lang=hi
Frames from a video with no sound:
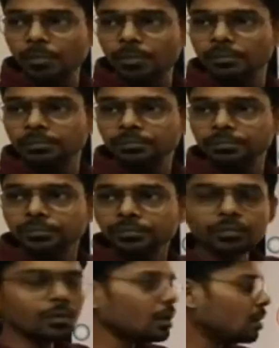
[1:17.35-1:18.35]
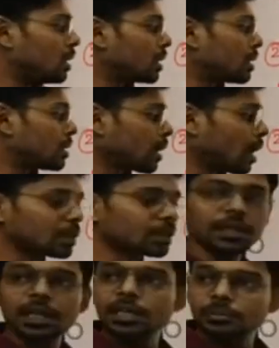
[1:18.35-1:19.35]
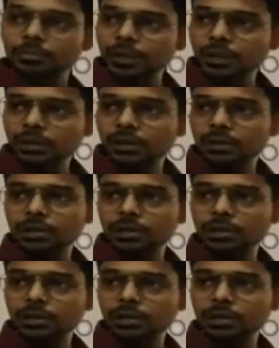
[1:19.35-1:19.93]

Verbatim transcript: पे लेकिन रात के टाइम पे